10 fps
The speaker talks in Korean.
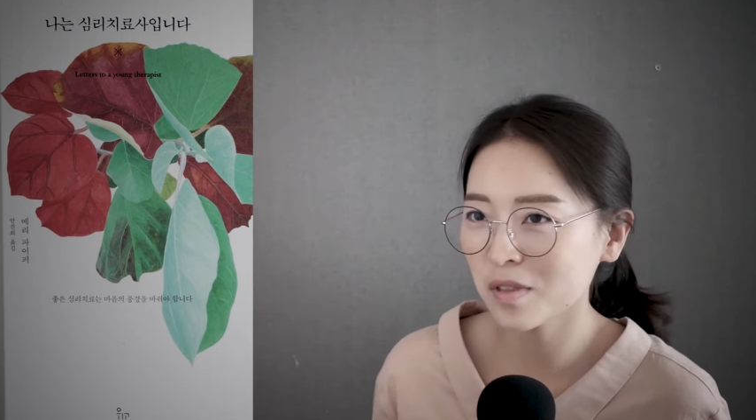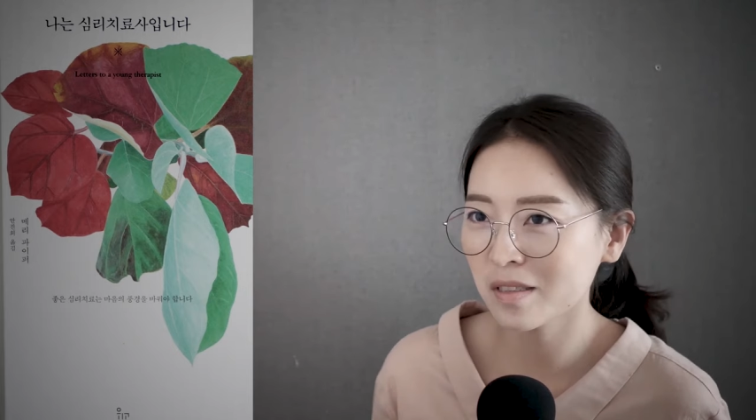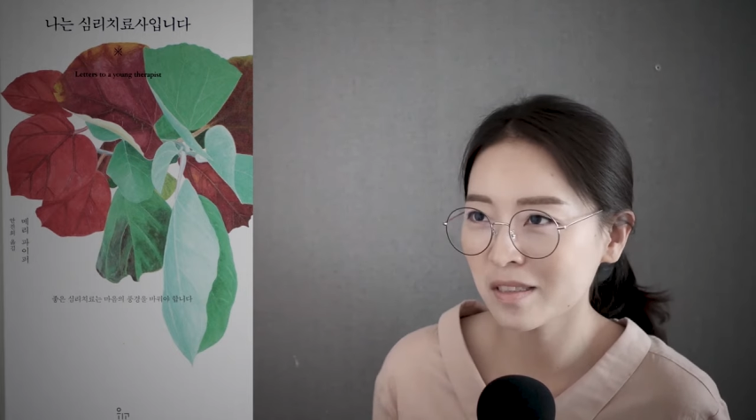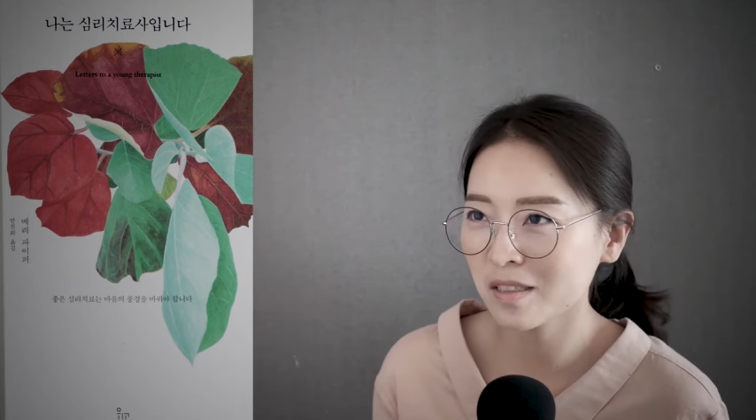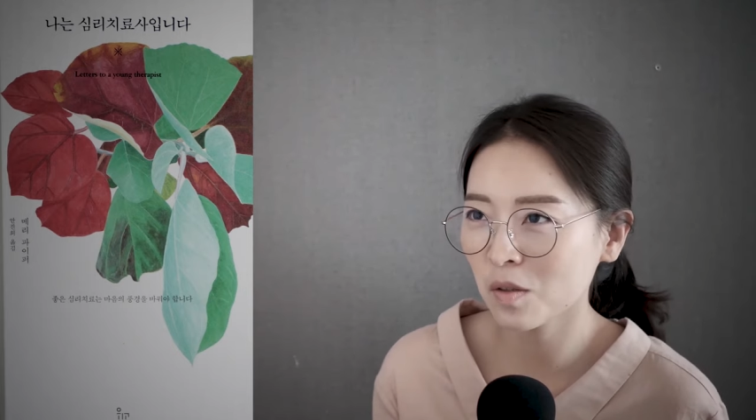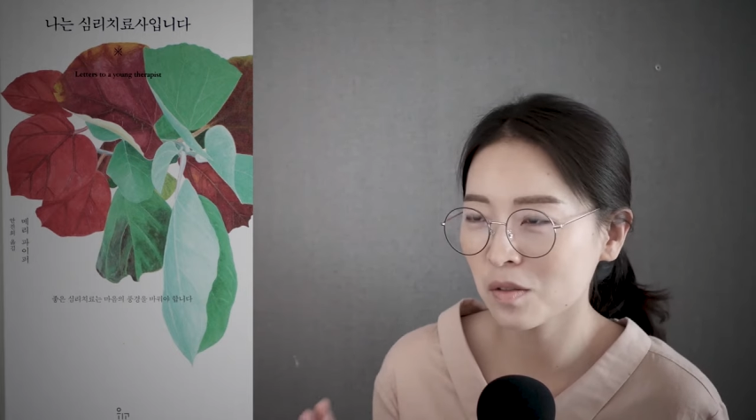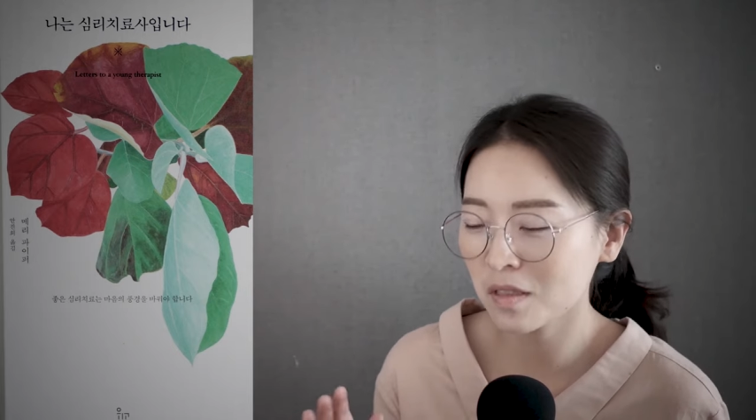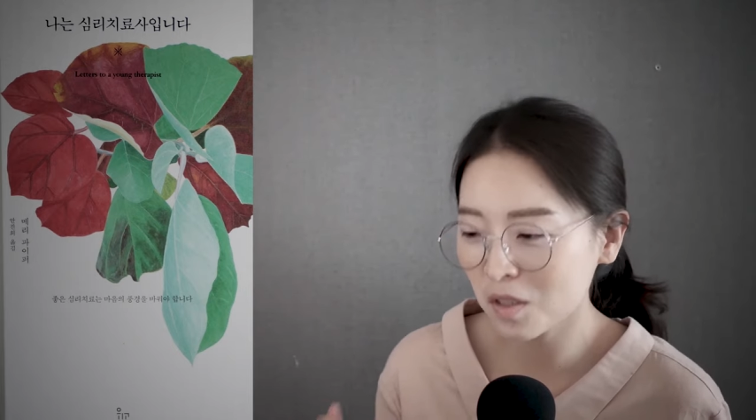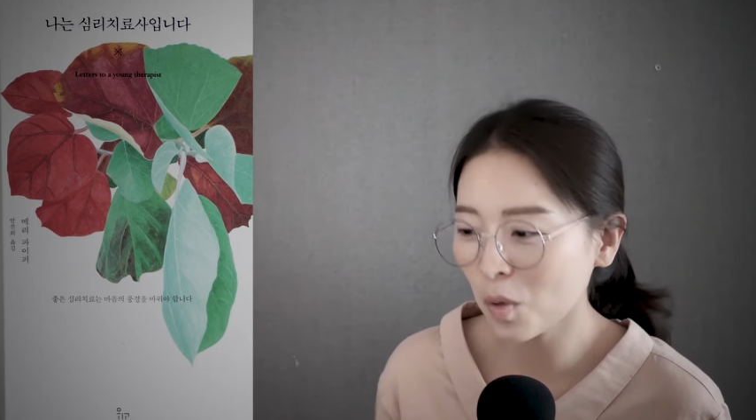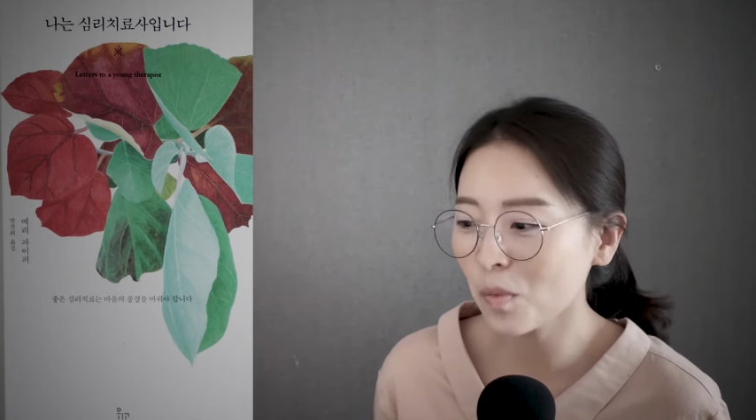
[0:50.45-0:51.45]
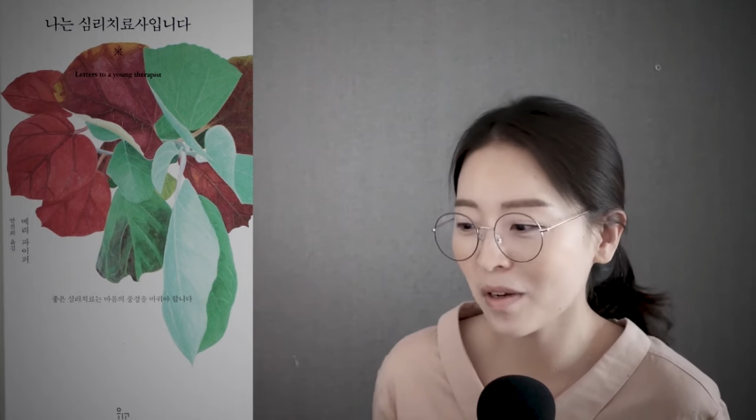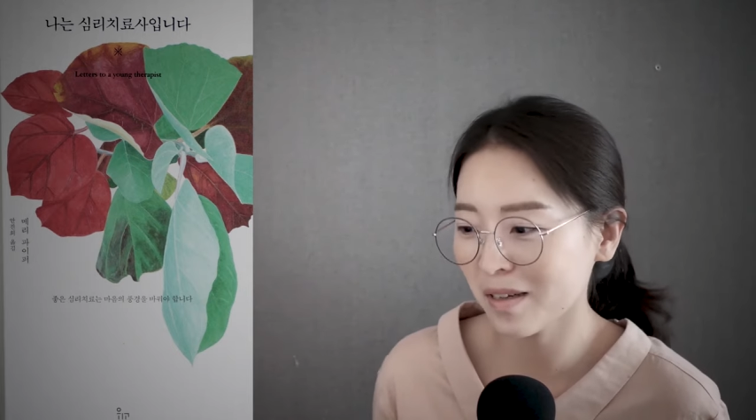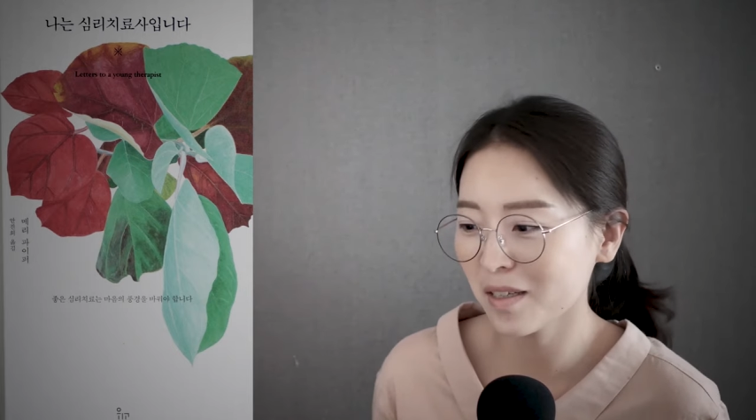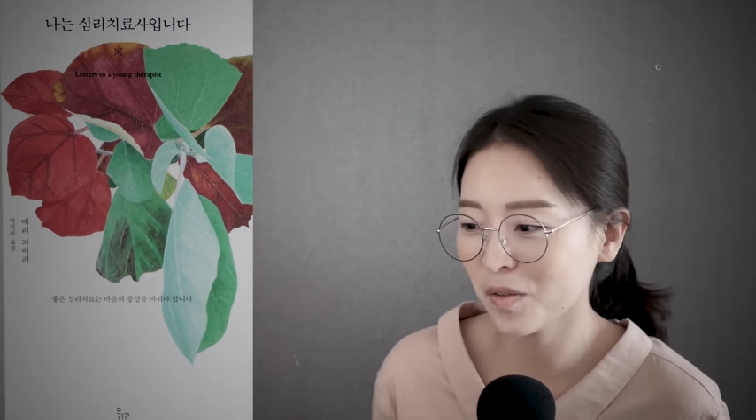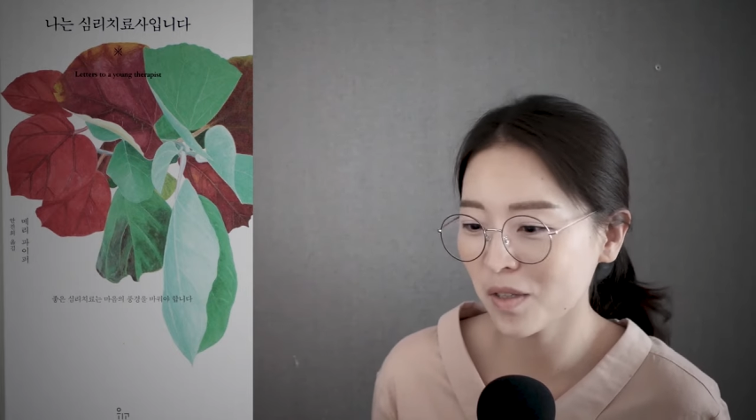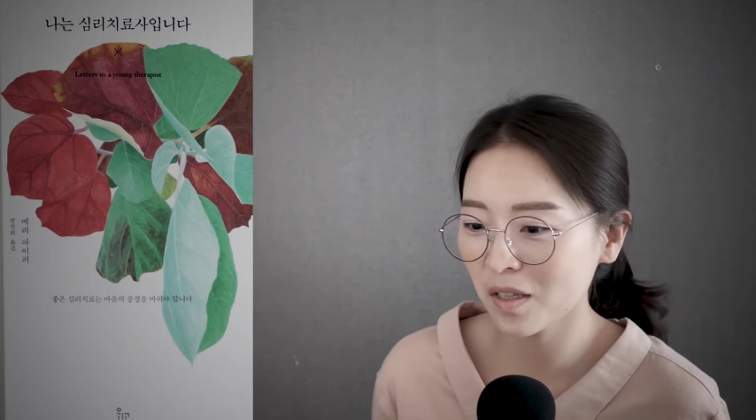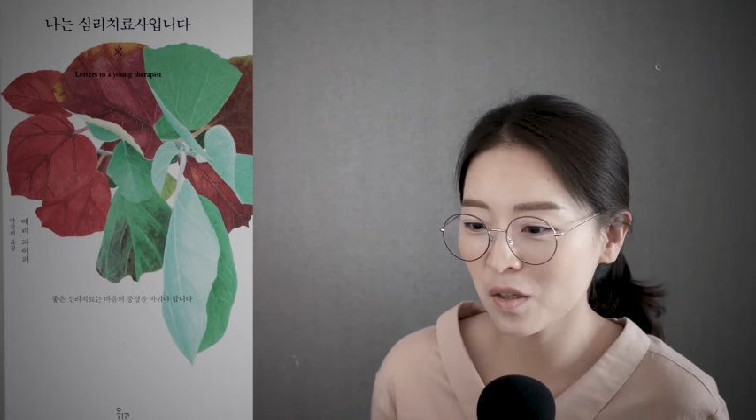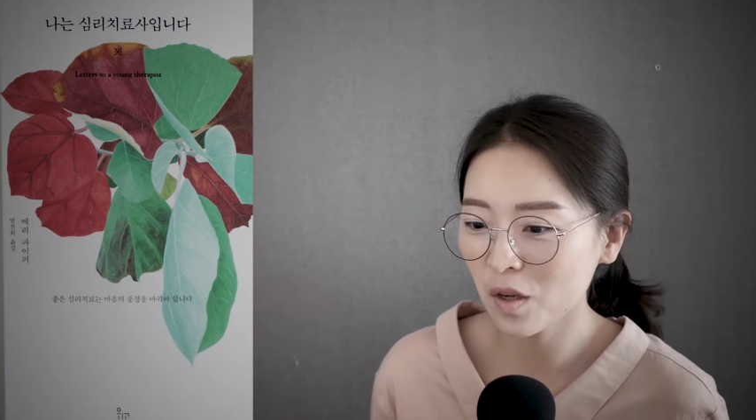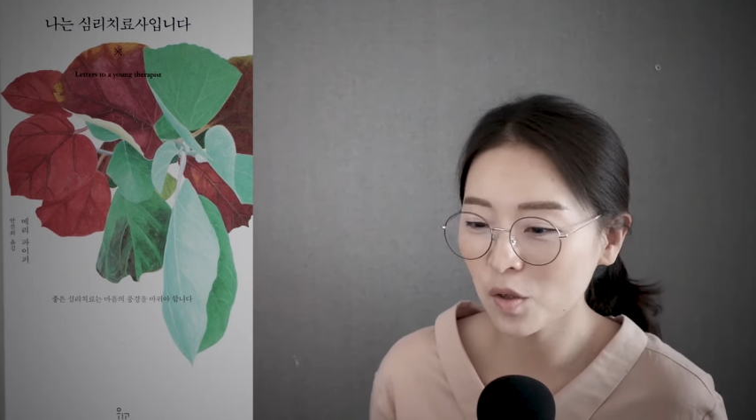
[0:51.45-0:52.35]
있는 그런 직업과 관련된